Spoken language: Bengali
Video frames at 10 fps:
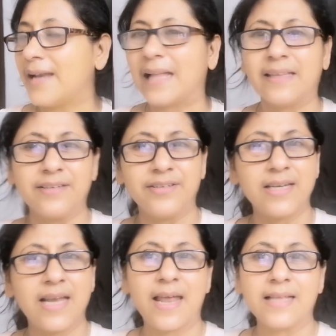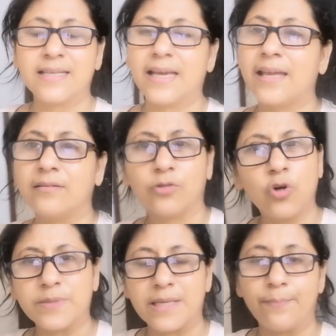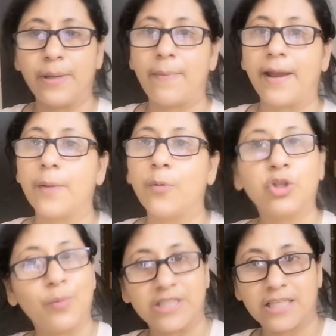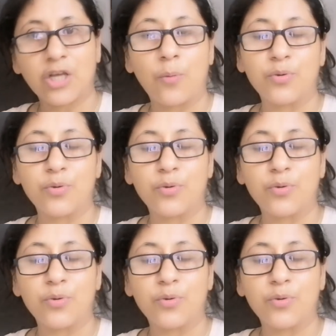রাতের ডিনার আজকে খুব সিম্পল বানাবো তোমাদের সাথে